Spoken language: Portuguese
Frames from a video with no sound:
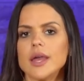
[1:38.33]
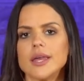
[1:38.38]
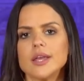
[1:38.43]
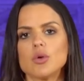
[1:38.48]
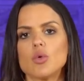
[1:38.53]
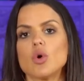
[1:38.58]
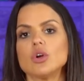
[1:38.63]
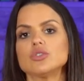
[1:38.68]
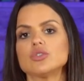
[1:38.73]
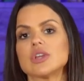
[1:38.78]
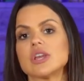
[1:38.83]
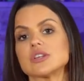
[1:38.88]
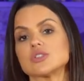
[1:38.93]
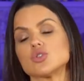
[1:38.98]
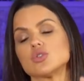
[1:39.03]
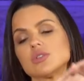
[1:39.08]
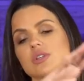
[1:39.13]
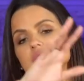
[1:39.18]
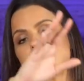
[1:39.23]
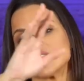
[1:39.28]
enquanto que
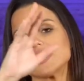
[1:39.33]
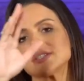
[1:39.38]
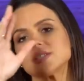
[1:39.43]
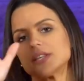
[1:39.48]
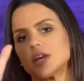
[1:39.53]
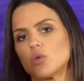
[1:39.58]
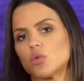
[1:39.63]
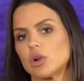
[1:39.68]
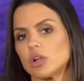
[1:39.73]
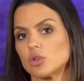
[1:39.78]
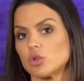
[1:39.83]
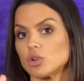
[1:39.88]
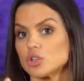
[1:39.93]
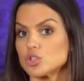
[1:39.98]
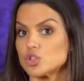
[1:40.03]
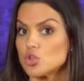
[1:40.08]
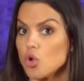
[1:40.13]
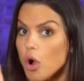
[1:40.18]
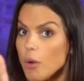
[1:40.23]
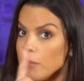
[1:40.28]
as outras
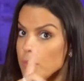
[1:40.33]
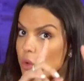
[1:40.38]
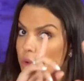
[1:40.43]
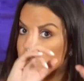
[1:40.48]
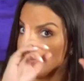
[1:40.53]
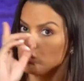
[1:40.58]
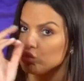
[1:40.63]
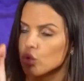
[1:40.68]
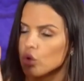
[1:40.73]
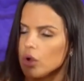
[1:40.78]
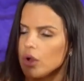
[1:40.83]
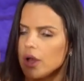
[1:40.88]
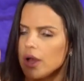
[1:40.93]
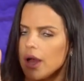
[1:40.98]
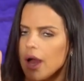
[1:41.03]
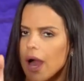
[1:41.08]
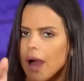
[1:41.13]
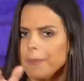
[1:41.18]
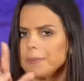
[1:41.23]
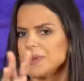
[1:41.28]
resseguradoras do mundo
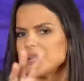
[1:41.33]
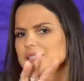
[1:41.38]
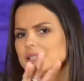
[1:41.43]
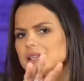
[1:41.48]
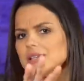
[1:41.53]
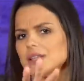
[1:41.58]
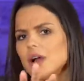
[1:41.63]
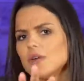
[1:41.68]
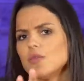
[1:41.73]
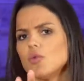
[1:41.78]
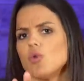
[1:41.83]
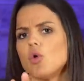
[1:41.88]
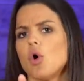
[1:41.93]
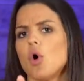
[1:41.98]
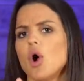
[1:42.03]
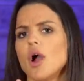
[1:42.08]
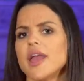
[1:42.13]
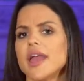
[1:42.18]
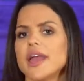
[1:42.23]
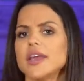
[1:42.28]
apresentavam um
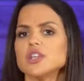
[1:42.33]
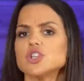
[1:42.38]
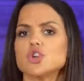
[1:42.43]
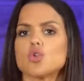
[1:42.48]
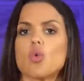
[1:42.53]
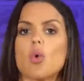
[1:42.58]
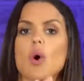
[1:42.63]
ROI aí de